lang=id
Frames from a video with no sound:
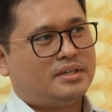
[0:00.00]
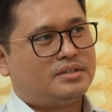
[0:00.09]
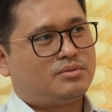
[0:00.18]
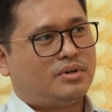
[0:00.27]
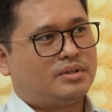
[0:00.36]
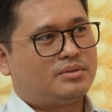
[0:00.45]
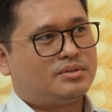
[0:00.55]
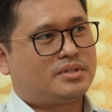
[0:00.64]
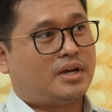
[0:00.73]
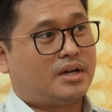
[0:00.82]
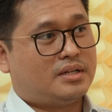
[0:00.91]
suatu
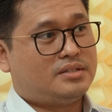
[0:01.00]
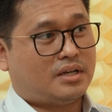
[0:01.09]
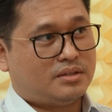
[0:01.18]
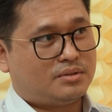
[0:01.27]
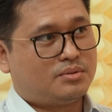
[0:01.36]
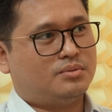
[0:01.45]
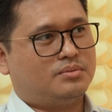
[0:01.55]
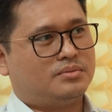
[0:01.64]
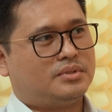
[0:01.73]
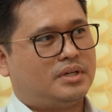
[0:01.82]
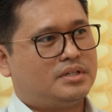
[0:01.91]
serangan jantung,
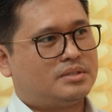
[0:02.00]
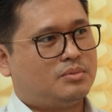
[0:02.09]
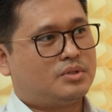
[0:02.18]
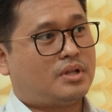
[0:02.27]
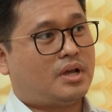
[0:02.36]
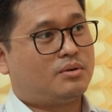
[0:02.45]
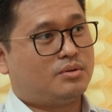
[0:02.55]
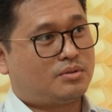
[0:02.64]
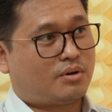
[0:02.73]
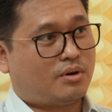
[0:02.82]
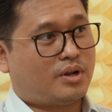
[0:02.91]
jantung yang disebut
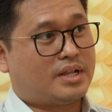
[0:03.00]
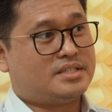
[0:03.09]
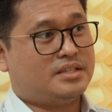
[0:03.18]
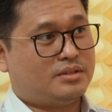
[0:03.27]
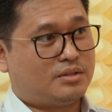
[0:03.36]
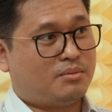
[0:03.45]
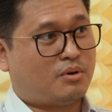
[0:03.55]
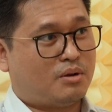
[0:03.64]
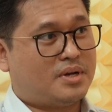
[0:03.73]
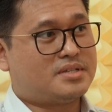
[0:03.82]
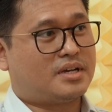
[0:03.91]
akut koronari sindrom
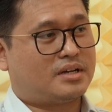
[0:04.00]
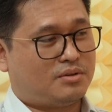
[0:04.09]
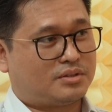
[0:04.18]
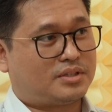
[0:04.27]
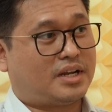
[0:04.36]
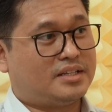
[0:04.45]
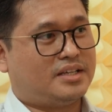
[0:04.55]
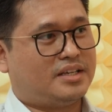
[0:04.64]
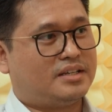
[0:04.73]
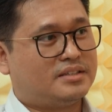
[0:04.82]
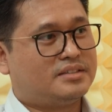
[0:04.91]
kalau bahasa
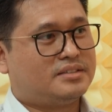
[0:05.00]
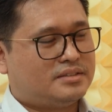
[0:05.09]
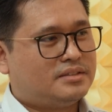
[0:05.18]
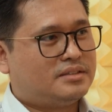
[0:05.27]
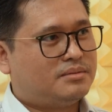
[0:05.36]
kedokterannya ya. Iya, iya.